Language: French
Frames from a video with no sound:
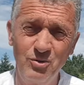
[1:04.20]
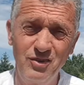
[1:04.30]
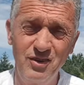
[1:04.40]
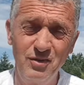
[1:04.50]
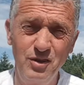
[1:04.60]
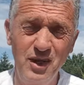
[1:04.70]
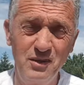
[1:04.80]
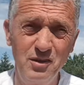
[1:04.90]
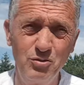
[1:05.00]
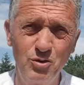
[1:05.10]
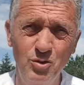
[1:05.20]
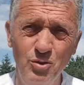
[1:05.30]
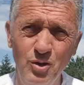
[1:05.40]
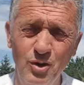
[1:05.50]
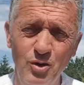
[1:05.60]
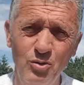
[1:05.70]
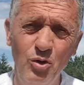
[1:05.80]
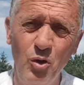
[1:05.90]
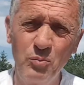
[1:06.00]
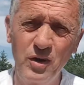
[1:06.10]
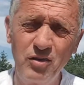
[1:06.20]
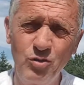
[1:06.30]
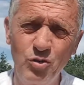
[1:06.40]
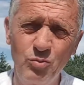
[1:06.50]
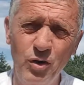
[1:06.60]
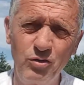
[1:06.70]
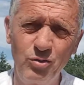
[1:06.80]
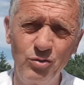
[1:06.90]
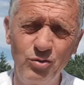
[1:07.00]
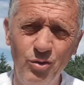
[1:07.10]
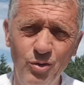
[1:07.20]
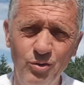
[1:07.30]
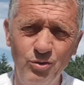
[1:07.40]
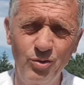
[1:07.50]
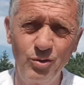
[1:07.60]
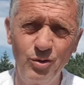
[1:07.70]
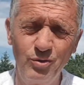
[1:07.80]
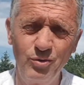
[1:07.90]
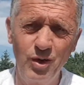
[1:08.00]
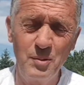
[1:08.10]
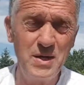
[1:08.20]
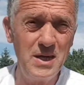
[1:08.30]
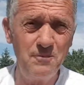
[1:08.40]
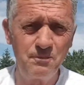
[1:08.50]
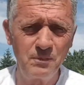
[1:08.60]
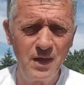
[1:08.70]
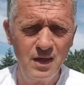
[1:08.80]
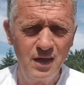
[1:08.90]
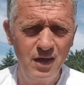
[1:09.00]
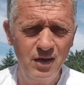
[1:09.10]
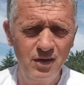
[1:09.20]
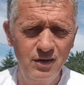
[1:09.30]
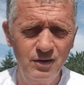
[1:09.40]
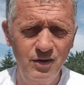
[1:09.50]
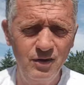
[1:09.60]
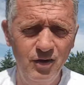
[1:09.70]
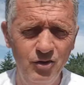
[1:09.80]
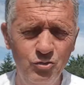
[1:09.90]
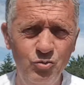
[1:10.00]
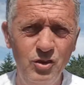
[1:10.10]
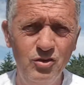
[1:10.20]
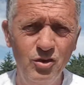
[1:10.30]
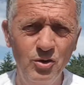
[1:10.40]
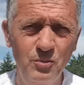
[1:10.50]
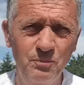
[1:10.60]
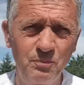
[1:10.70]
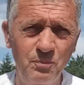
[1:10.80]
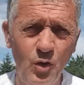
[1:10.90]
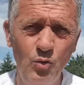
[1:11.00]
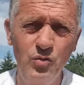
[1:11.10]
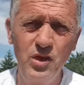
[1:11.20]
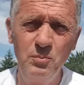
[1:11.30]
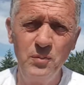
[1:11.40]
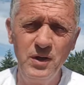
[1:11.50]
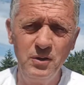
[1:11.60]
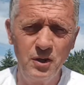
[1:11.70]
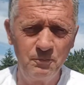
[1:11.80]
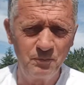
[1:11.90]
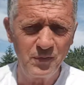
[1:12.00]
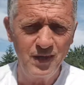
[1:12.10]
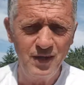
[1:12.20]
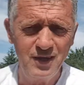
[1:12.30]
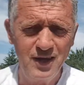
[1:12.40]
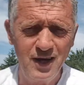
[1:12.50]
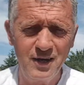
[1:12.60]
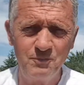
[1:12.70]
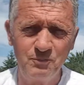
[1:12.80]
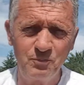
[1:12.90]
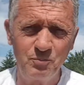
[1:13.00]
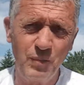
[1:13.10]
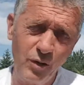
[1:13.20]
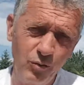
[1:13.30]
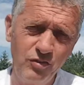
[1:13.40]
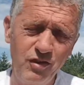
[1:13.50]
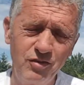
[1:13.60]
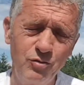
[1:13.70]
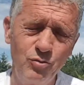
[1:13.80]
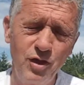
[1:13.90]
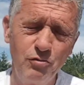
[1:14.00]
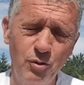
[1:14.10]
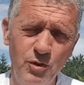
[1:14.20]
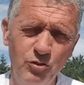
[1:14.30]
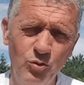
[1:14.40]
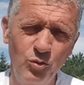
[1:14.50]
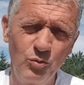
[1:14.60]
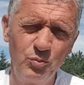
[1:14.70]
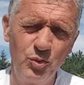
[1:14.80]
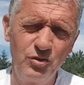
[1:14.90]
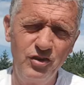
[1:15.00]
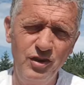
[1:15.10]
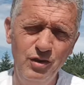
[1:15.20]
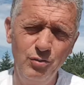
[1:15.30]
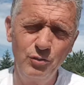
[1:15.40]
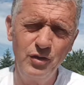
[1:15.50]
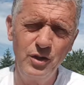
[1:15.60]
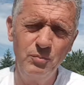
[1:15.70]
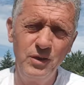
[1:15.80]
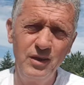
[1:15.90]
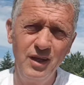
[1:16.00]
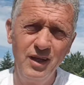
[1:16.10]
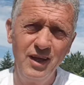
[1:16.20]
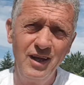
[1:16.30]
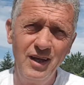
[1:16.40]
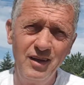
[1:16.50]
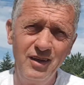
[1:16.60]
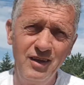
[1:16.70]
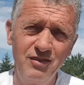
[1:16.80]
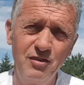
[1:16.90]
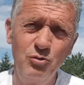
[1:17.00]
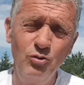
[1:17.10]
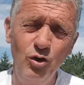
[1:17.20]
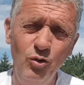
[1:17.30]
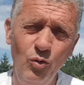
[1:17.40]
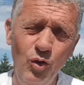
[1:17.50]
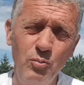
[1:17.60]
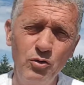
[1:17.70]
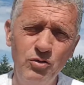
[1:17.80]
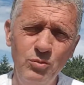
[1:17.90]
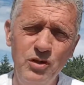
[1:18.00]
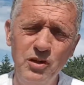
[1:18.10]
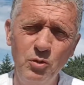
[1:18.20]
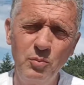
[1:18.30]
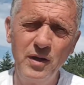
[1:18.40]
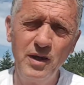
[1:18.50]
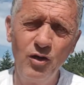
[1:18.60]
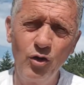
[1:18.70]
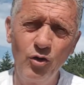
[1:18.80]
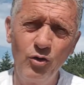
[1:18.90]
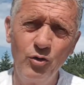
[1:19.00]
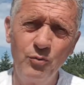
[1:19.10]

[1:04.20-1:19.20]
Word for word: significatif de, l'emprise de ce poisson sur, sur, la mer. ensuite, aux Philippines, il y a, hum, par contre, ça c'est une information positive. Aux Philippines, les étudiants ont la possibilité de payer leur,